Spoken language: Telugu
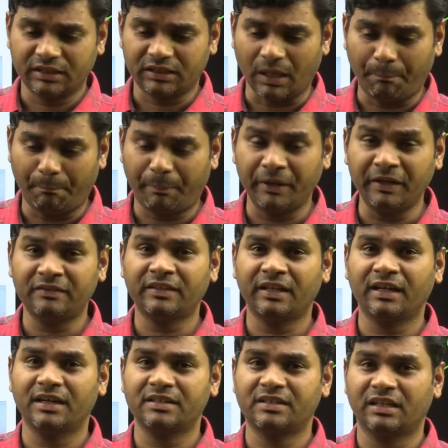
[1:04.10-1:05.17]

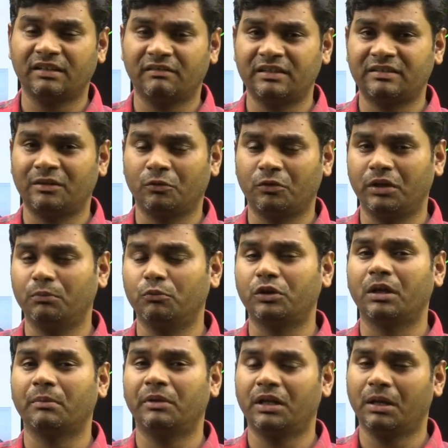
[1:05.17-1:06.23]
తప్పనిసరిగా చదవాల్సిన కొన్ని
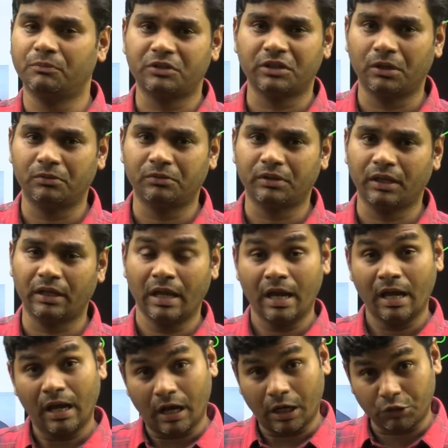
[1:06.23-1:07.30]
ముఖ్యమైన అంశాలు ఉంటాయి
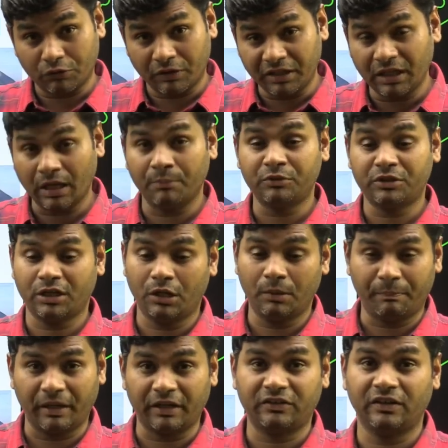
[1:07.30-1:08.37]
అటువంటి అంశాలను
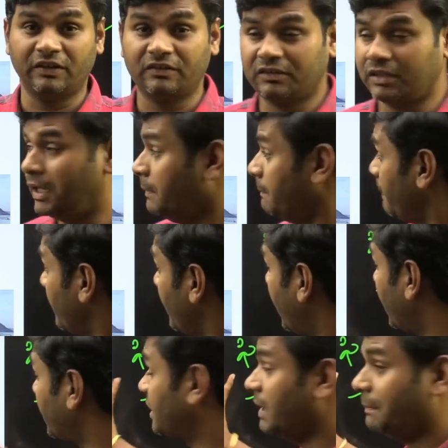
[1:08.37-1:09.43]
పరిశీలిస్తే
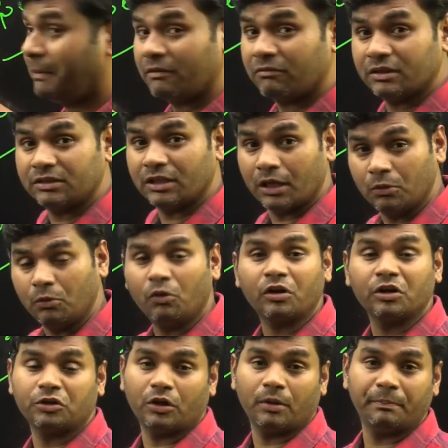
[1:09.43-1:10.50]
అగ్నిపర్వతాలు
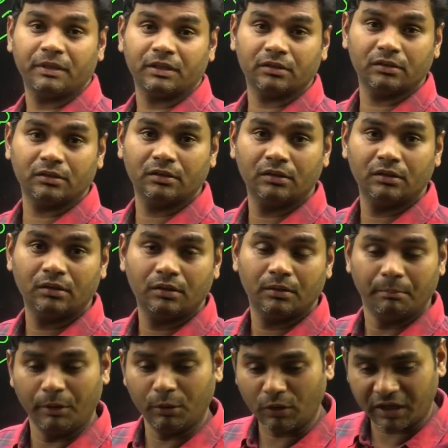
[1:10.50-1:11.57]
ఒక టాపిక్
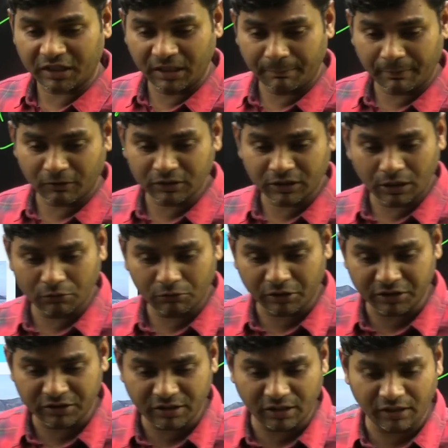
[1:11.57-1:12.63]
మీరు అగ్నిపర్వతాల
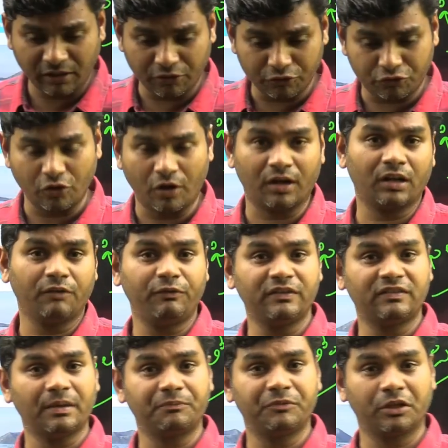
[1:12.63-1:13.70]
గురించి జాగ్రఫీ
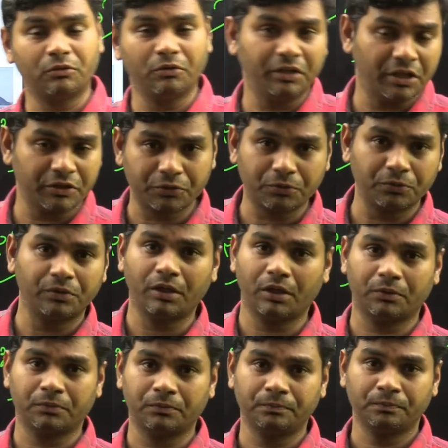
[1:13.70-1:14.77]
సబ్జెక్ట్లో
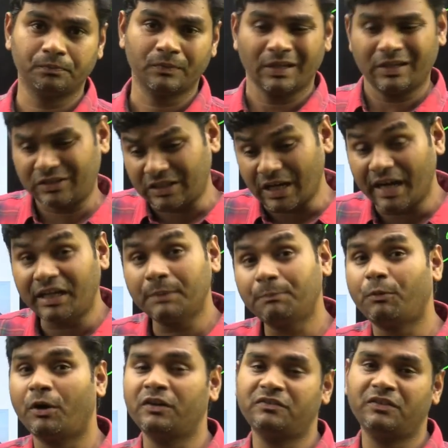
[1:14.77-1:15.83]
నేర్చుకుంటారు స్టాటిక్
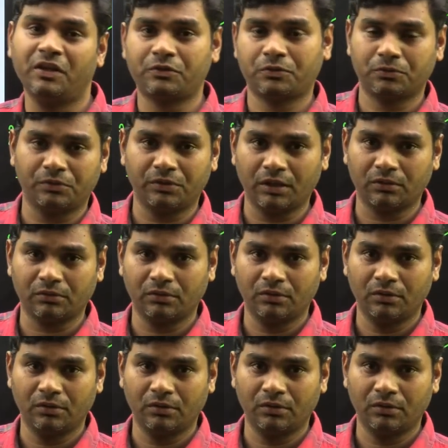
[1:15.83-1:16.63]
పాయింట్స్ నేర్చుకుంటారు